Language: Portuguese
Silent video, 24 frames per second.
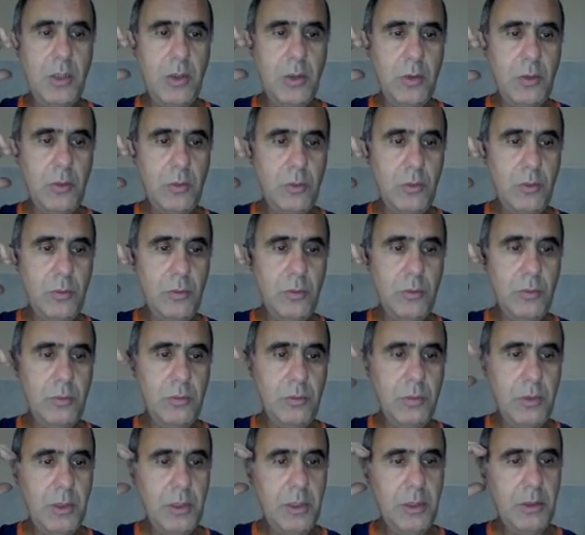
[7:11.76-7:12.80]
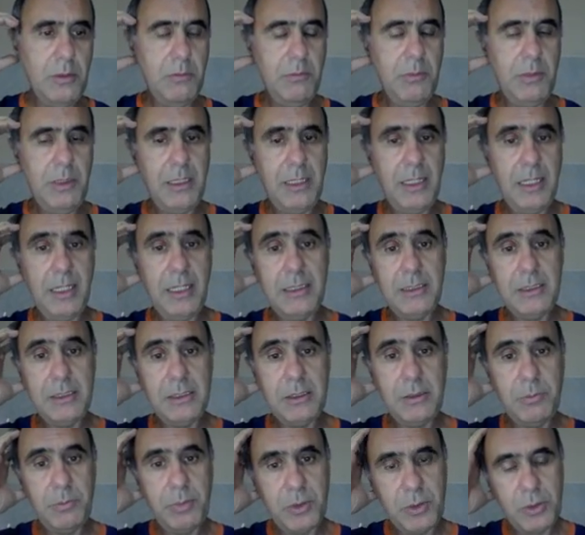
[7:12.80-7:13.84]
com milhares
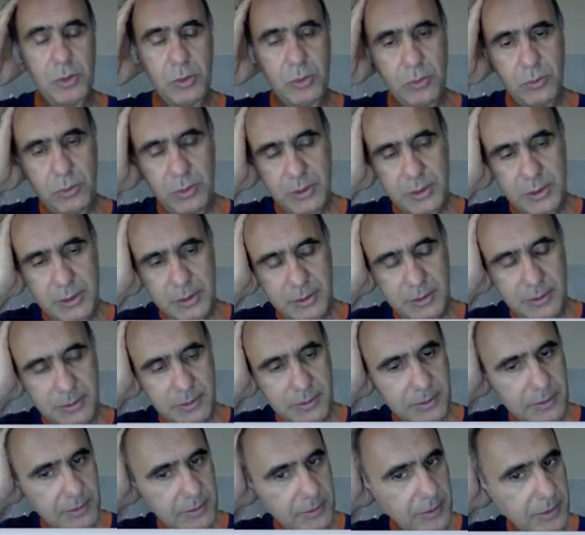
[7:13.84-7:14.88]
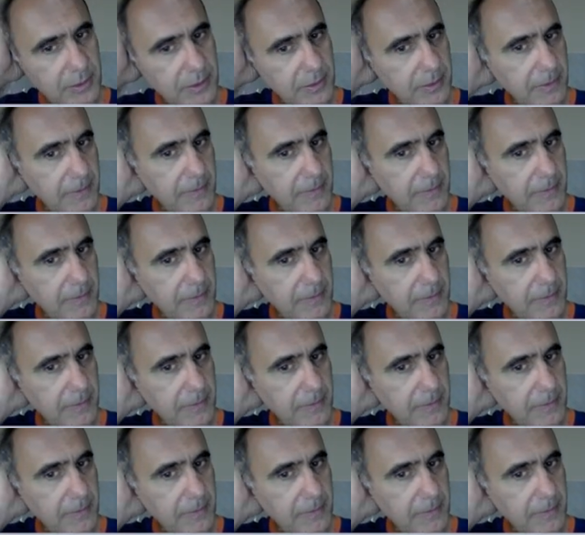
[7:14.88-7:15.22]
de pessoas, né?